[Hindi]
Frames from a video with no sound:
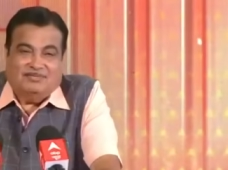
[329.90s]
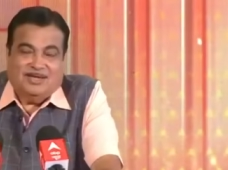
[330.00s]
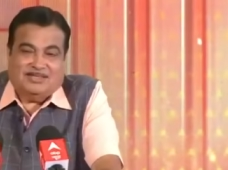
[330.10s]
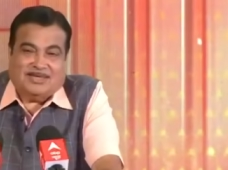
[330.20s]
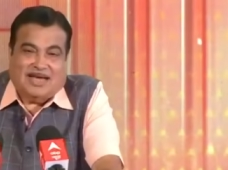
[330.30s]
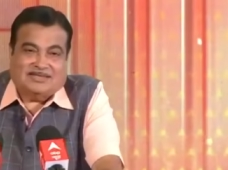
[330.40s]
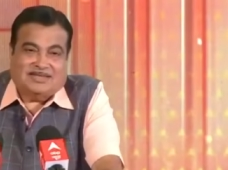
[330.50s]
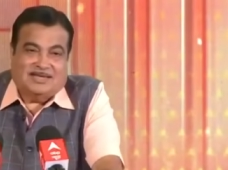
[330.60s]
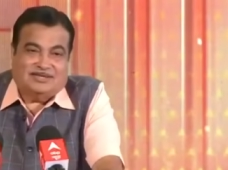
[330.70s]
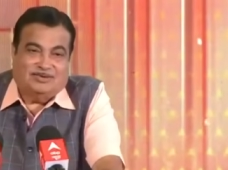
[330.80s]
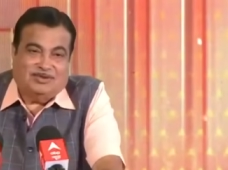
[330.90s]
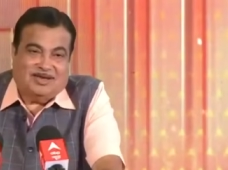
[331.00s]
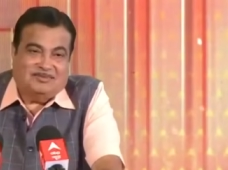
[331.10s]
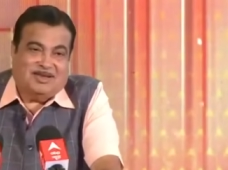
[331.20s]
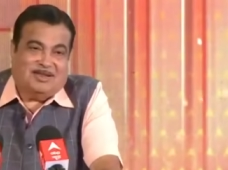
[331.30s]
अब ये सात साल
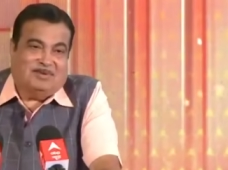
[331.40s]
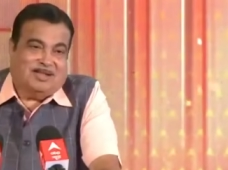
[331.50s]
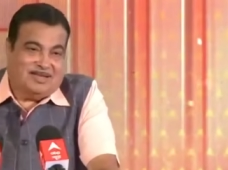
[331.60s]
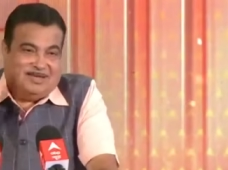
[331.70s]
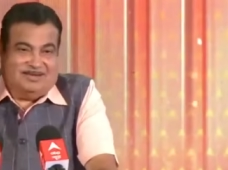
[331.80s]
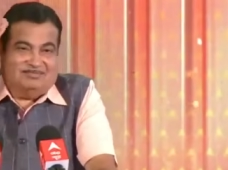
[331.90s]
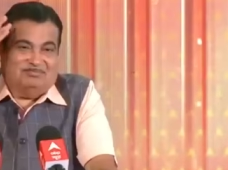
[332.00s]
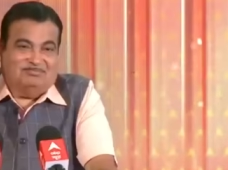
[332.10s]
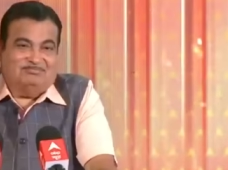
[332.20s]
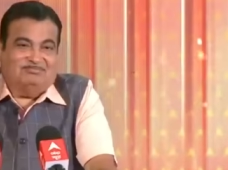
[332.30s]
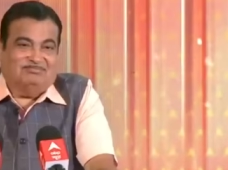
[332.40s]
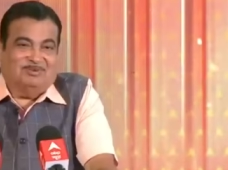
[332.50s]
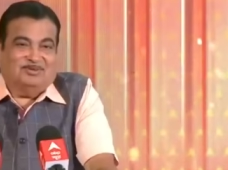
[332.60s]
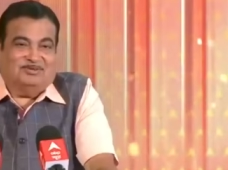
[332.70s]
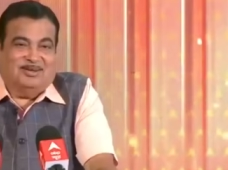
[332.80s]
सुनकर ही मेरा माथा
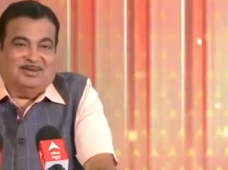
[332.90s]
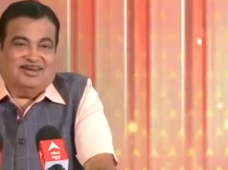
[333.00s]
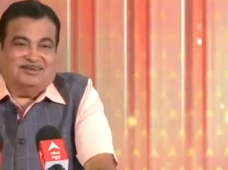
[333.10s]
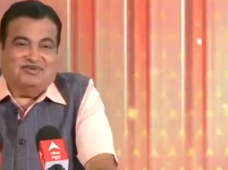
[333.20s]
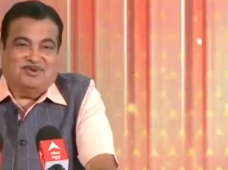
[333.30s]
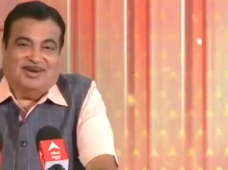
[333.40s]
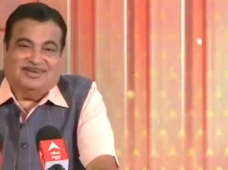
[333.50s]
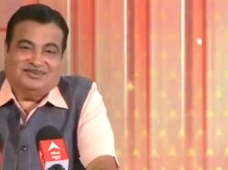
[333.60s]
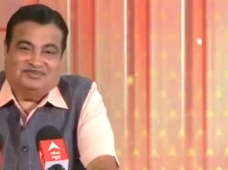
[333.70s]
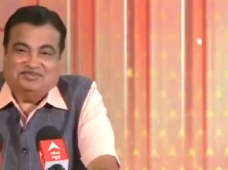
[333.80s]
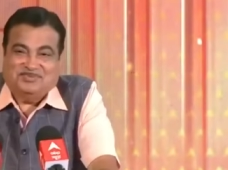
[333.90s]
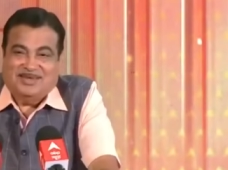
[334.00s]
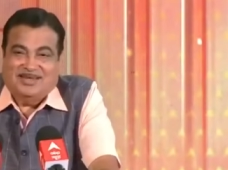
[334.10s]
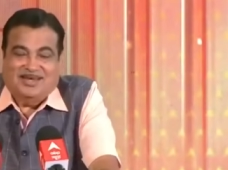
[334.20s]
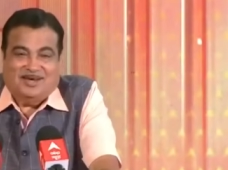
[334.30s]
बहुत गर्म हुआ
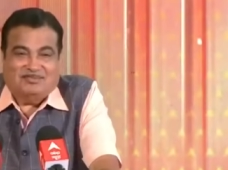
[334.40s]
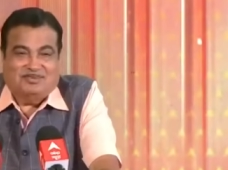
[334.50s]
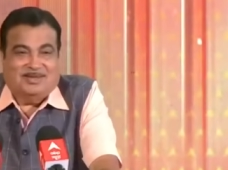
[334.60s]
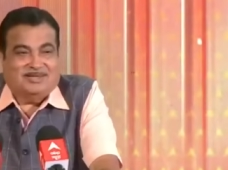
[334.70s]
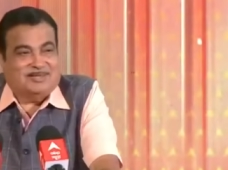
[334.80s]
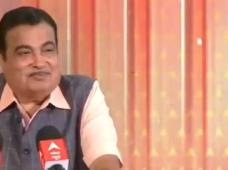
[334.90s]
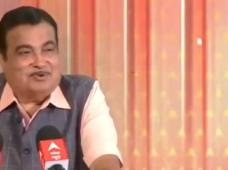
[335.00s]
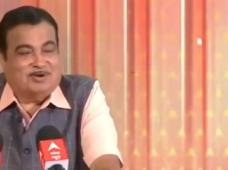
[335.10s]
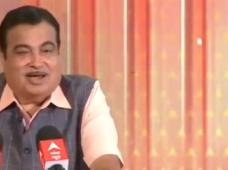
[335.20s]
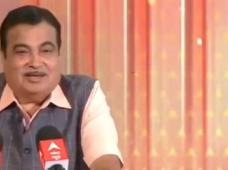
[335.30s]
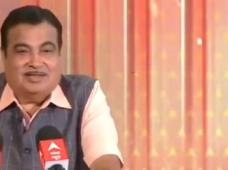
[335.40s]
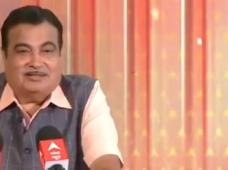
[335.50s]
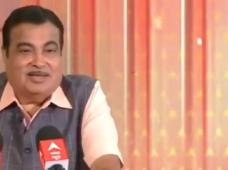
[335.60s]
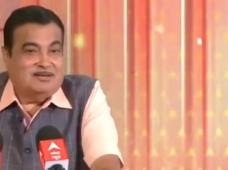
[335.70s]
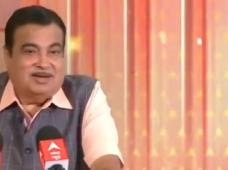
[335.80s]
और मैंने सबको कहा कि ये
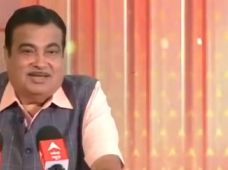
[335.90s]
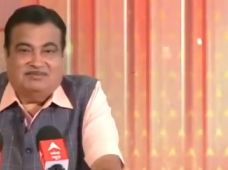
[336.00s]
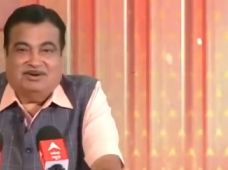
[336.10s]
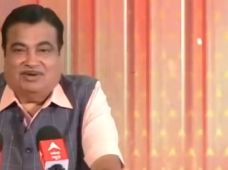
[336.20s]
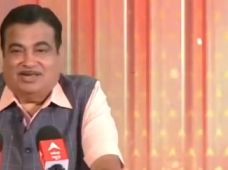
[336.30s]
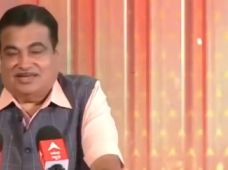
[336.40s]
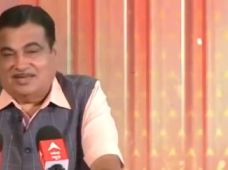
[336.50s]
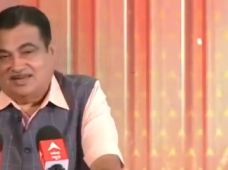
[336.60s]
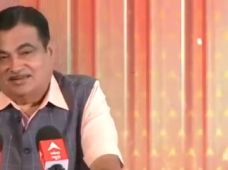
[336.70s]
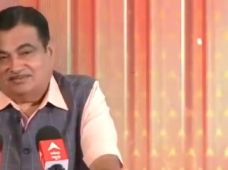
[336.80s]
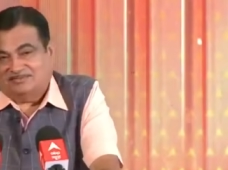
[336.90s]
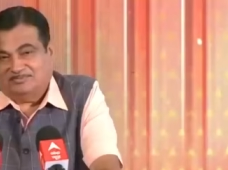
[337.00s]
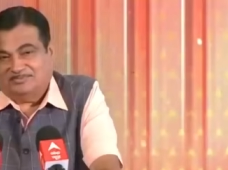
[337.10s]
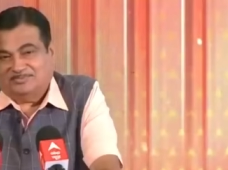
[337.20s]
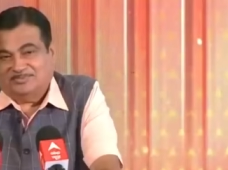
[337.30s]
तीन महीने में होना चाहिए
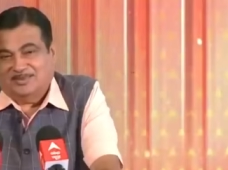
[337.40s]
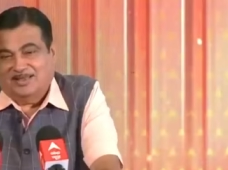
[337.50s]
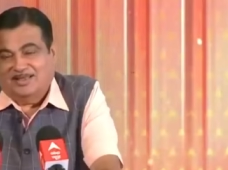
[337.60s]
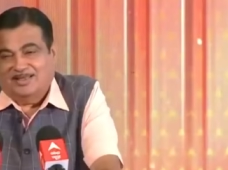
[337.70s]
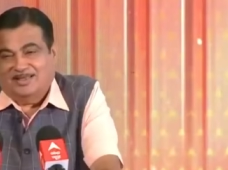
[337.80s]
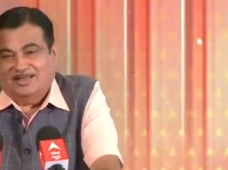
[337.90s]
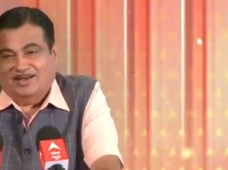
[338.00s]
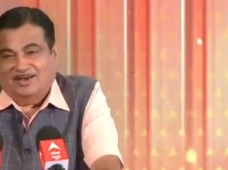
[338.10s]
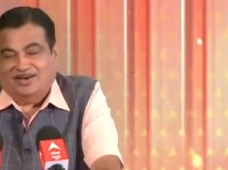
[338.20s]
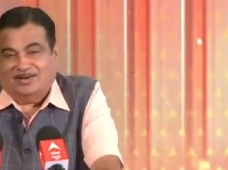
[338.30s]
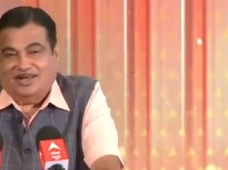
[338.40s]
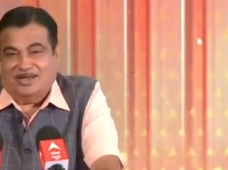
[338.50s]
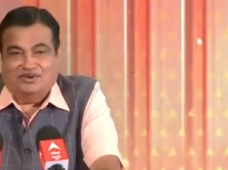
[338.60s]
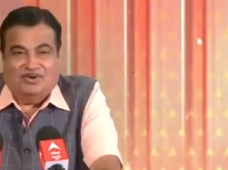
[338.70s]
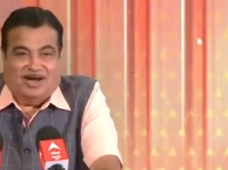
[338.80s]
और
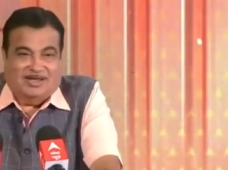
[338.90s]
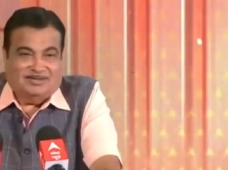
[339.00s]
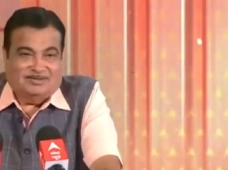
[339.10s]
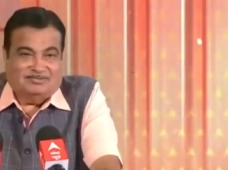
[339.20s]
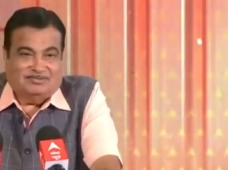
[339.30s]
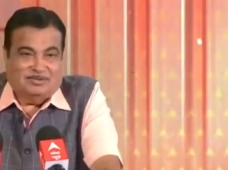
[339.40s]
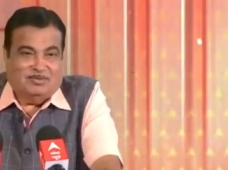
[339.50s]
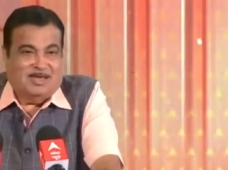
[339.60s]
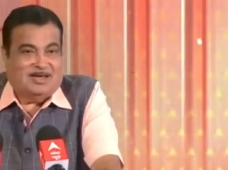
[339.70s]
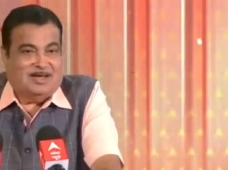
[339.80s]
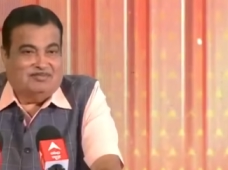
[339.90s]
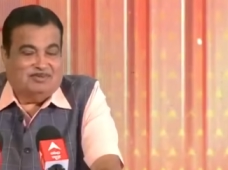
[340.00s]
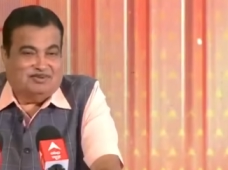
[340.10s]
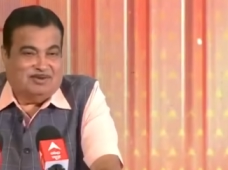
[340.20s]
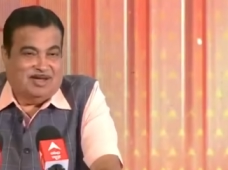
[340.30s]
नहीं हुआ तो मैं एक काम
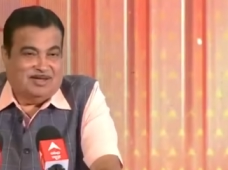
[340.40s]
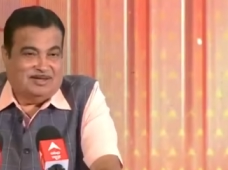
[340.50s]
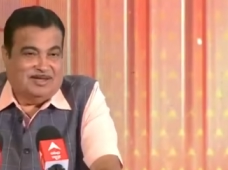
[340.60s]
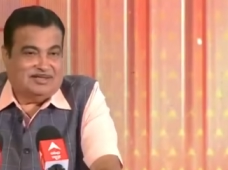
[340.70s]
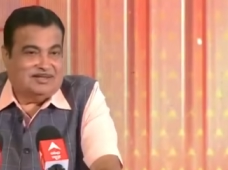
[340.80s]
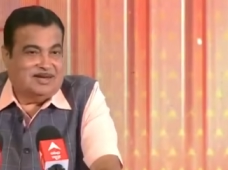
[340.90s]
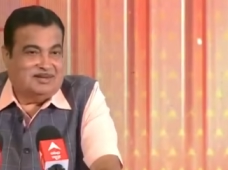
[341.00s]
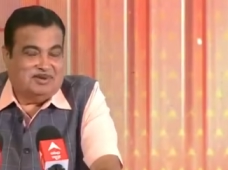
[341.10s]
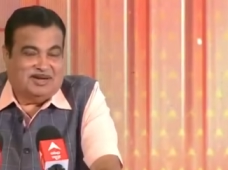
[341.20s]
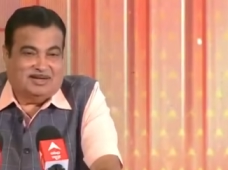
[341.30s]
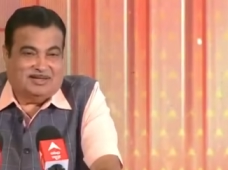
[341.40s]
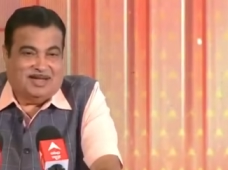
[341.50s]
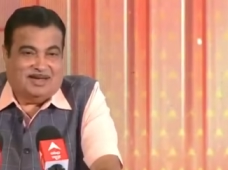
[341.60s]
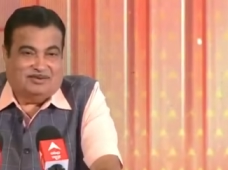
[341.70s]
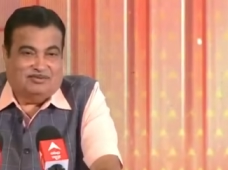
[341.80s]
करूंगा एक सर्टिफिकेट
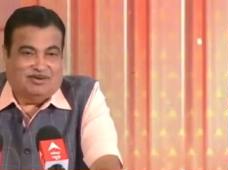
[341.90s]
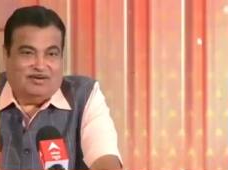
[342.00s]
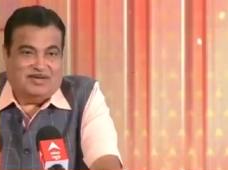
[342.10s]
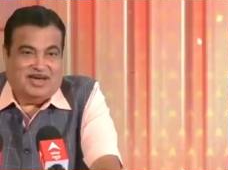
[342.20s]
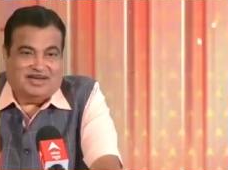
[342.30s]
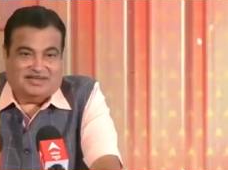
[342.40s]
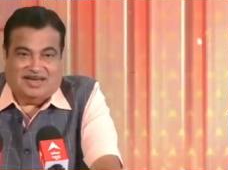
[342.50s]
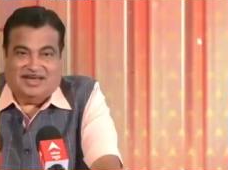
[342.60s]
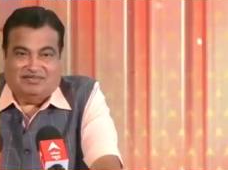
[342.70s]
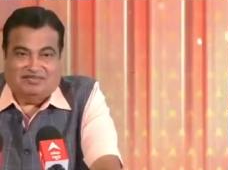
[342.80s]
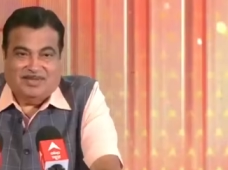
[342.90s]
तैयार रखूंगा वी का